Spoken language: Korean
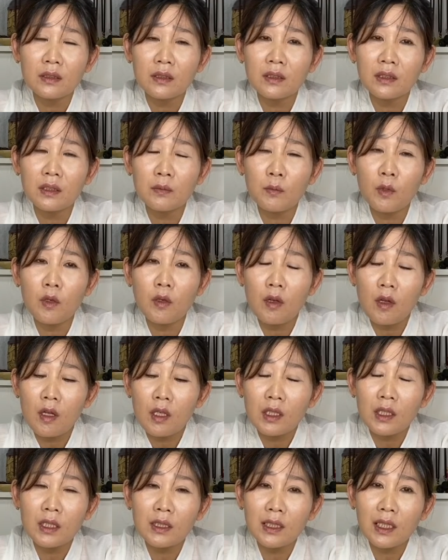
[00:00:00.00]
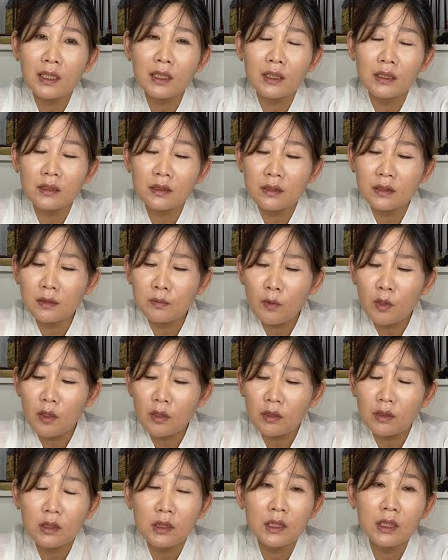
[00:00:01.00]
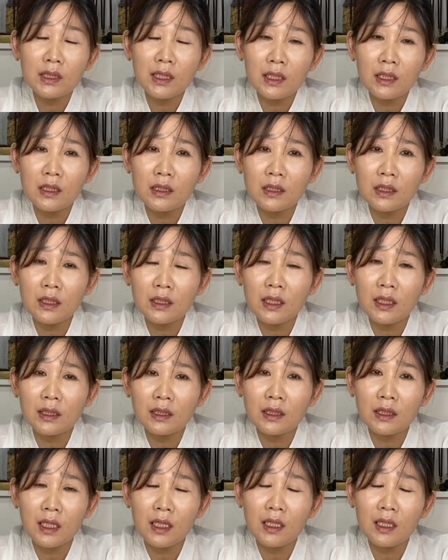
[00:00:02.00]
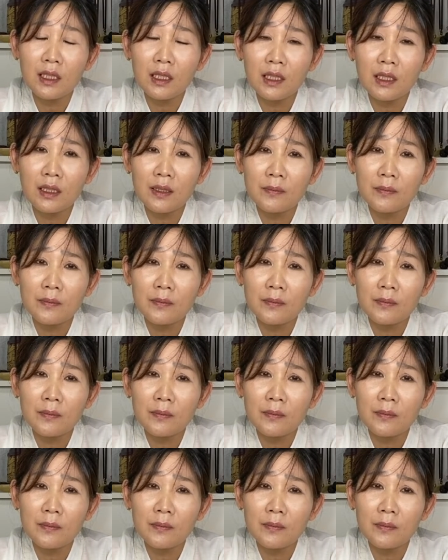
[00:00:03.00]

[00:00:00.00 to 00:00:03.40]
그러니 뭐 기다린 그 뭐 기다린 시간이나